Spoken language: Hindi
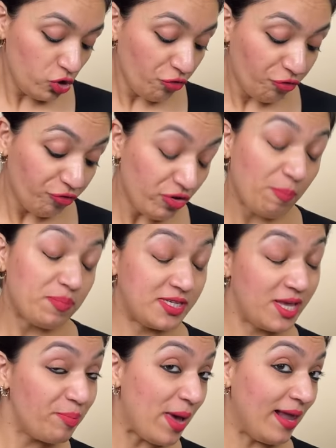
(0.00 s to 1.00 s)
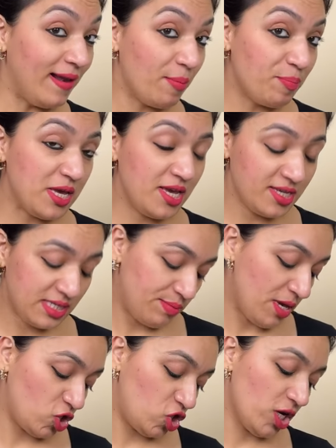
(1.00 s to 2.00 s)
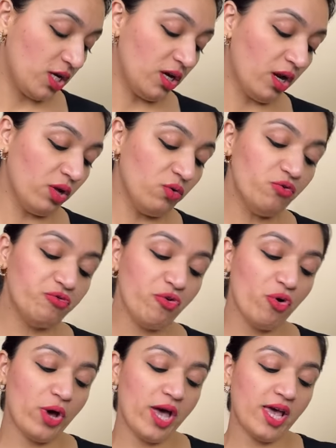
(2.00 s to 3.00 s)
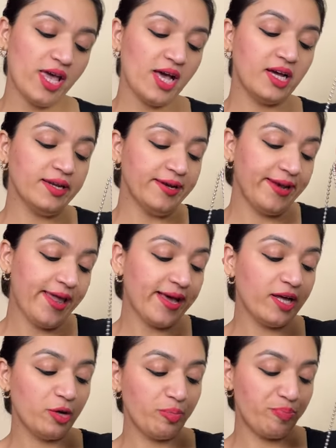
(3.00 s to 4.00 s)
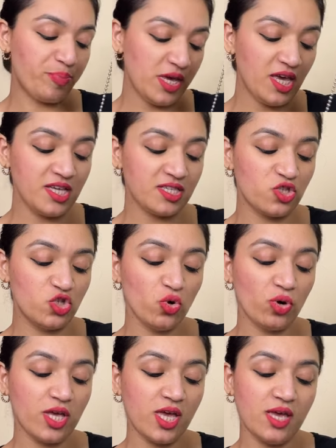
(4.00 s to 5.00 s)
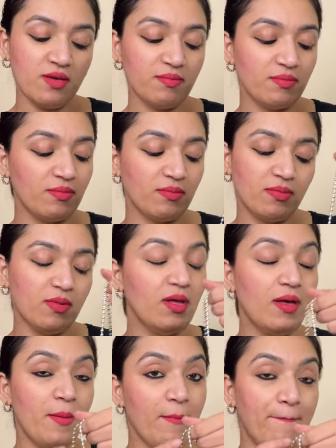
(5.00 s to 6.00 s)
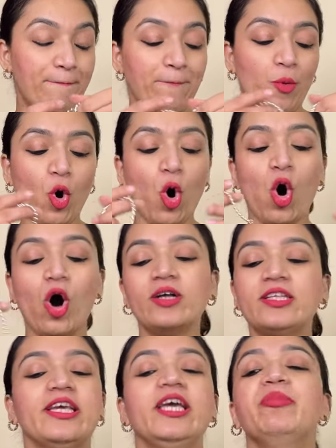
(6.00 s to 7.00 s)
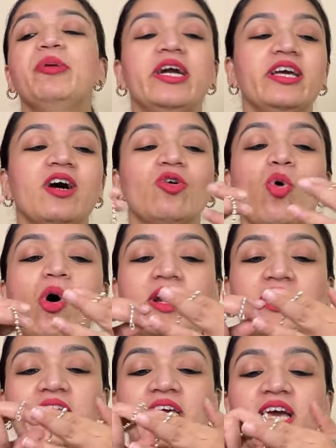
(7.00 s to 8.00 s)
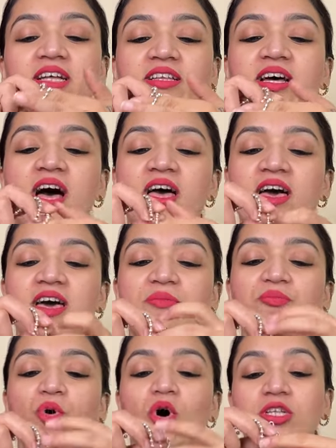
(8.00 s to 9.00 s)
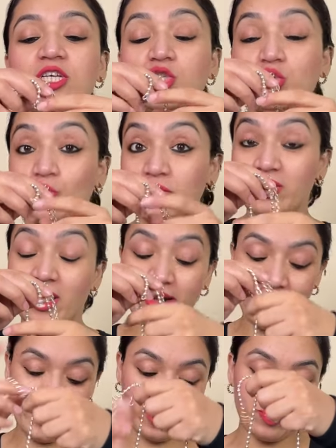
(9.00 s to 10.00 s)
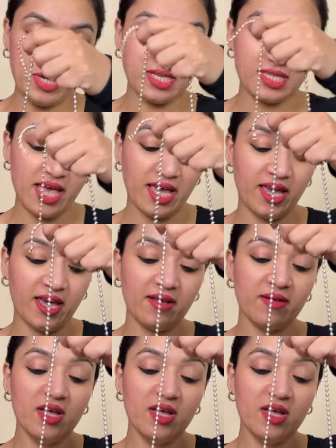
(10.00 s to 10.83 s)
जो सबसे पहला पीस मैं शेयर कर रही हूँ वो है एक नेक पीस जो कि बहुत ही बढ़िया क्वालिटी के अंदर आया है बहुत ही सुंदर नेक पीस है ये